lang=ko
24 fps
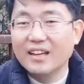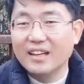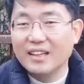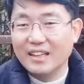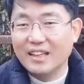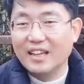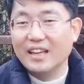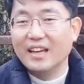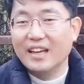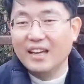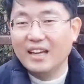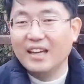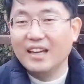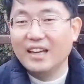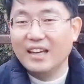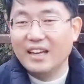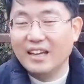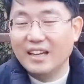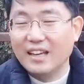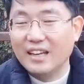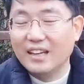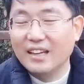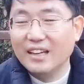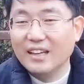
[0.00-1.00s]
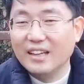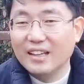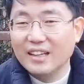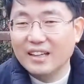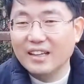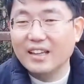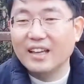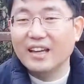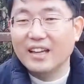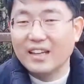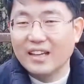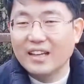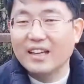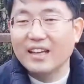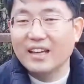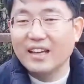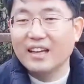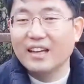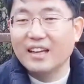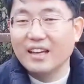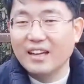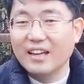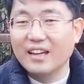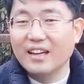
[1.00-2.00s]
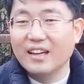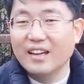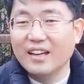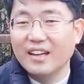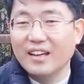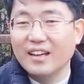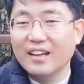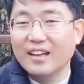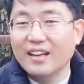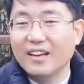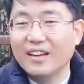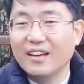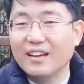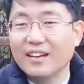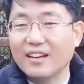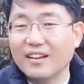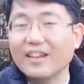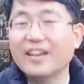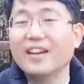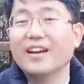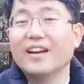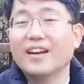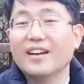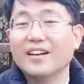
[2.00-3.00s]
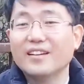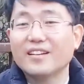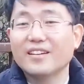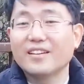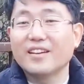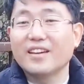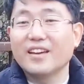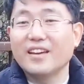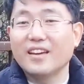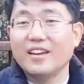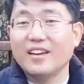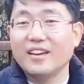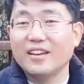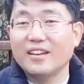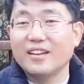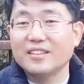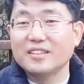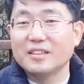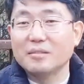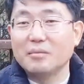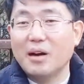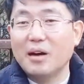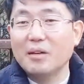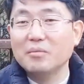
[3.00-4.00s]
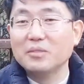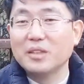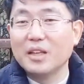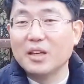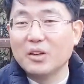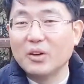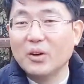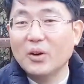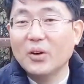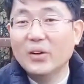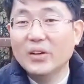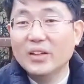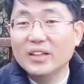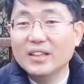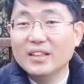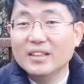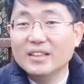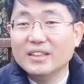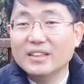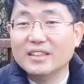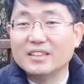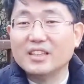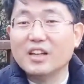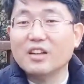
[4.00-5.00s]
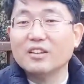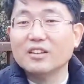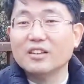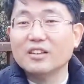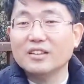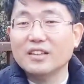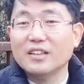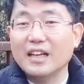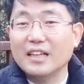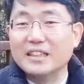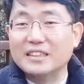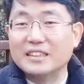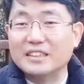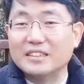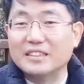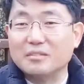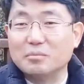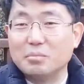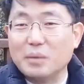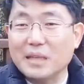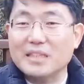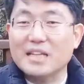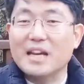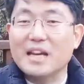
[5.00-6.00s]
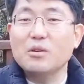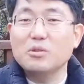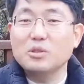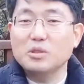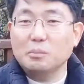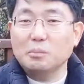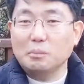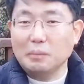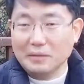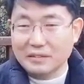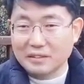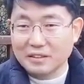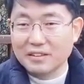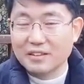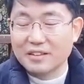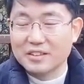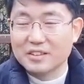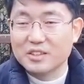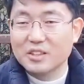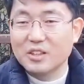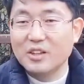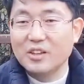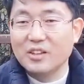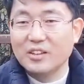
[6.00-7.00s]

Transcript: 위고 예, 예, 사 위랑 차이가 예, 큰데도 예, 불구하고 예, 했다고요? 예, 그렇게 오. 이제 마음대로. 저를 하여튼 배제하고 싶었던 거죠.